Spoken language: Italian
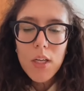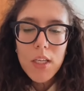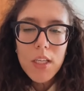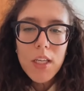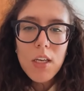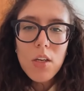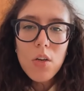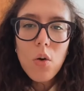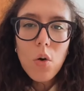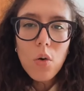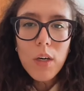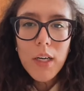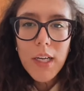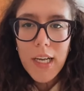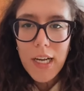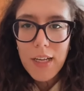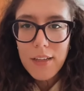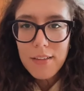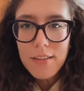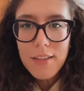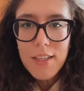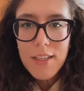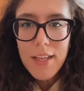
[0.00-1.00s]
quindi non
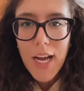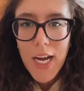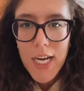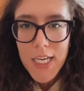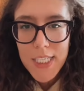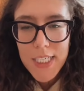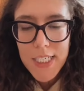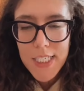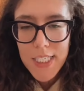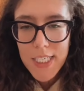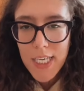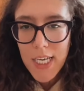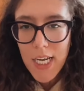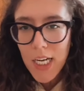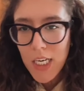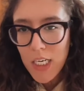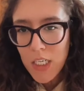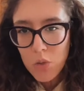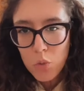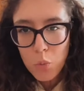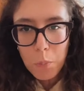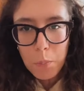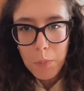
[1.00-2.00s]
candidarsi
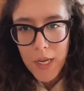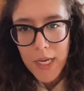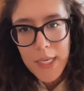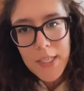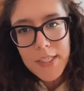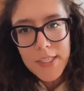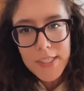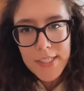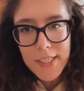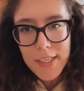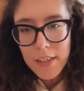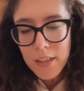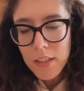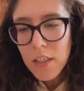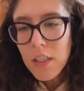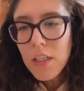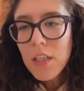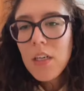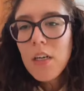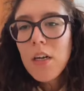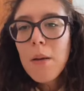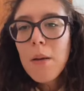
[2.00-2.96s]
alle supplenze.